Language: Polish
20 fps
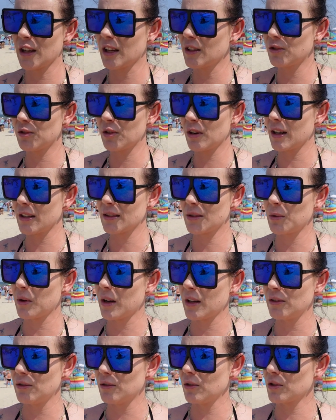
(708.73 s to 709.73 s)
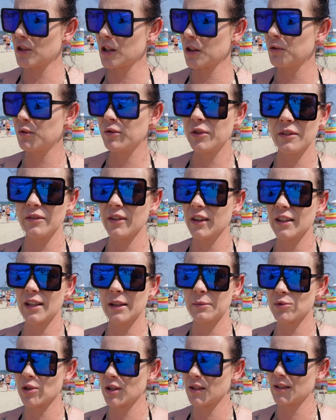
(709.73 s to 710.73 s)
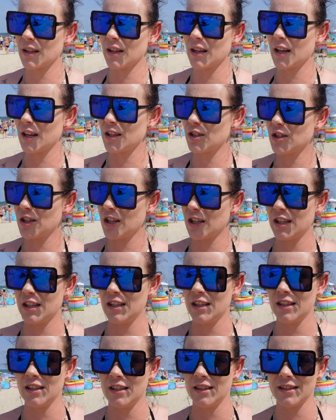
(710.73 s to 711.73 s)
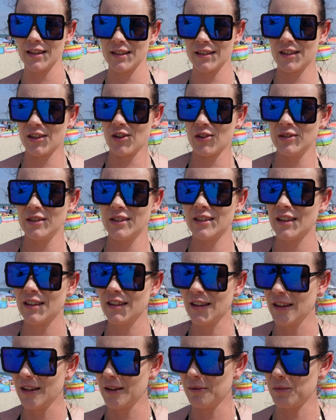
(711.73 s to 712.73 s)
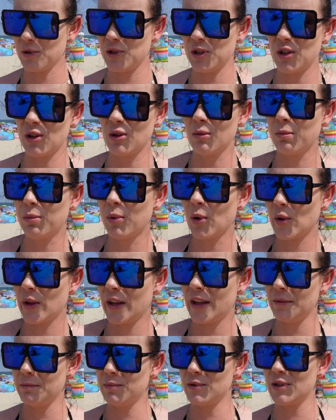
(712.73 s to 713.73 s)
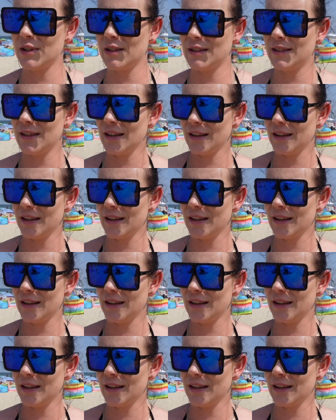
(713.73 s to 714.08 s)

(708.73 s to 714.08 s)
ani do lasu, ani do krzaków nie wejdę przez te kleszcze i, i zaskrońce, bo się tego boję i brzydzę.